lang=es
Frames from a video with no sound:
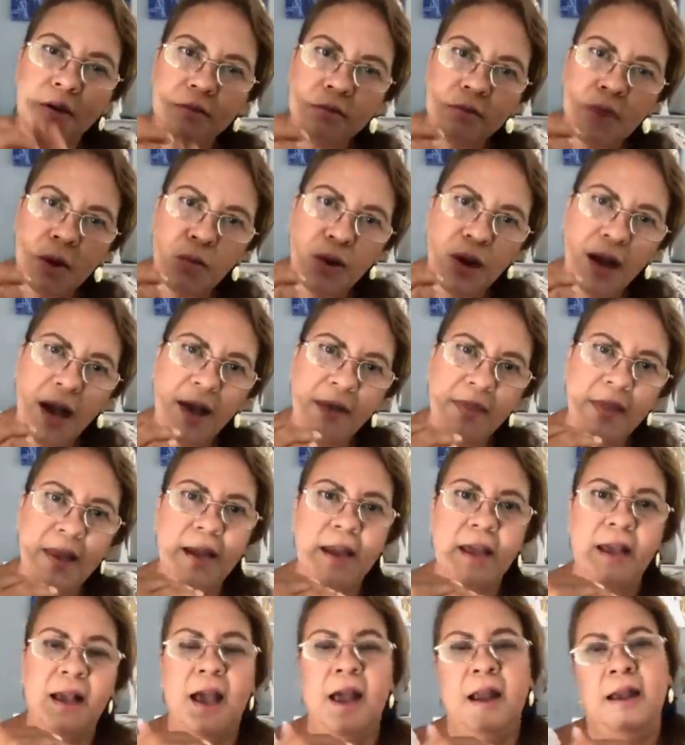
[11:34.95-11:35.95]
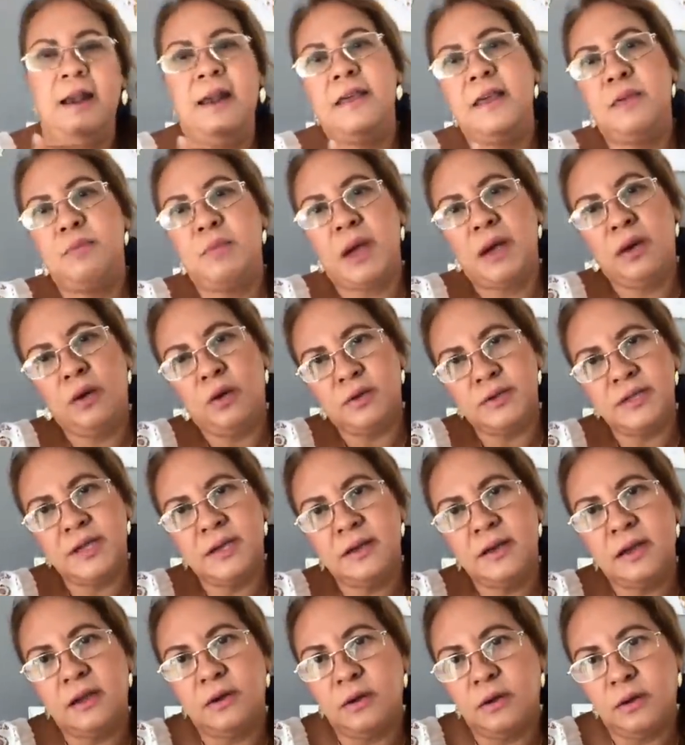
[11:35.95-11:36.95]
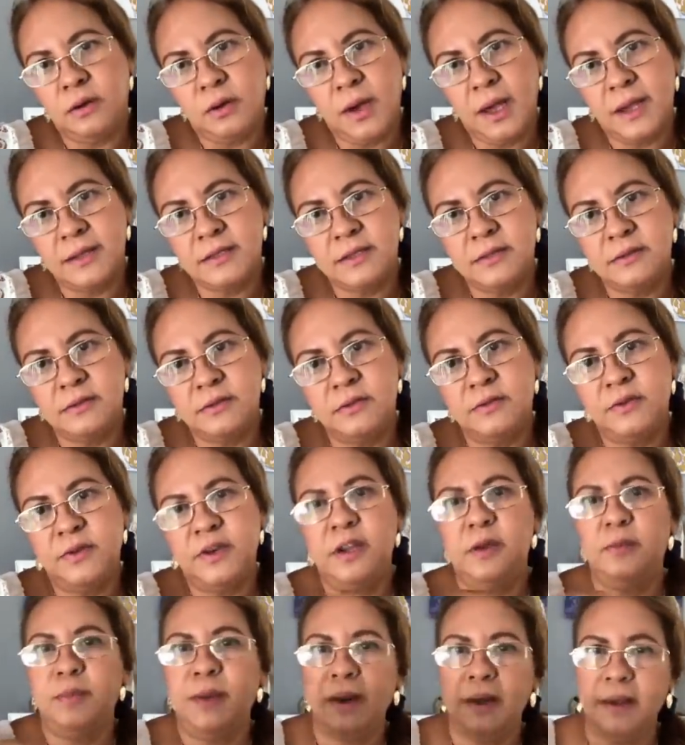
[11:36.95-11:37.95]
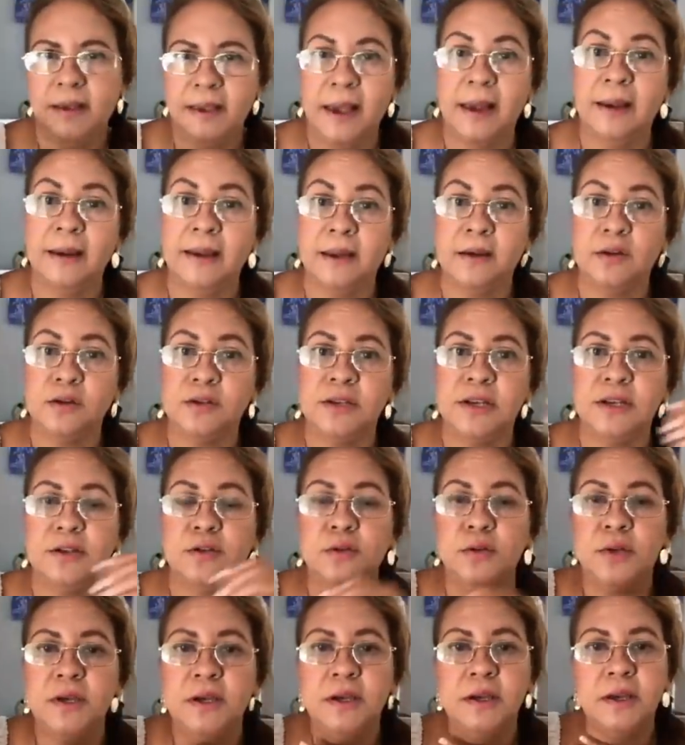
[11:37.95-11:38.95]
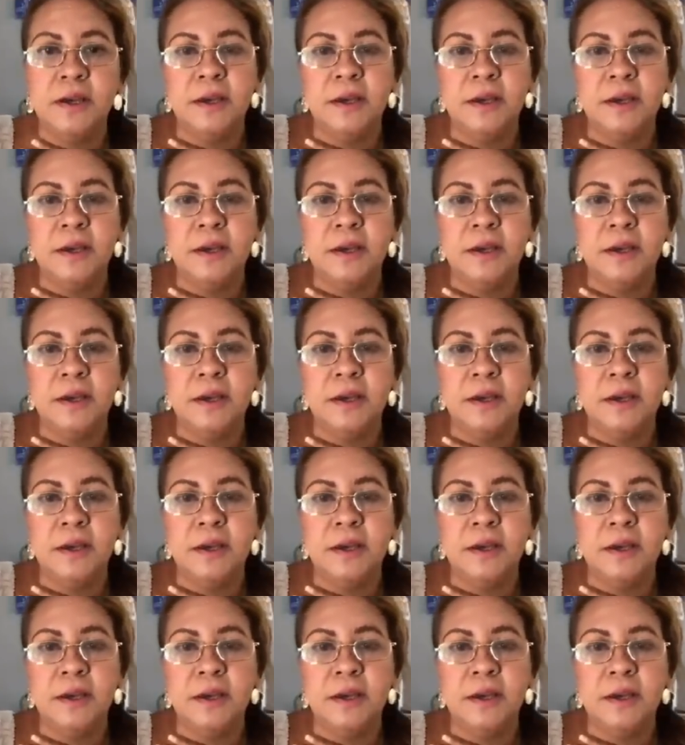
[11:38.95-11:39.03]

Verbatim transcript: vamos a delegar las demás cosas que no nos hacen sufrir para que alguien nos ayude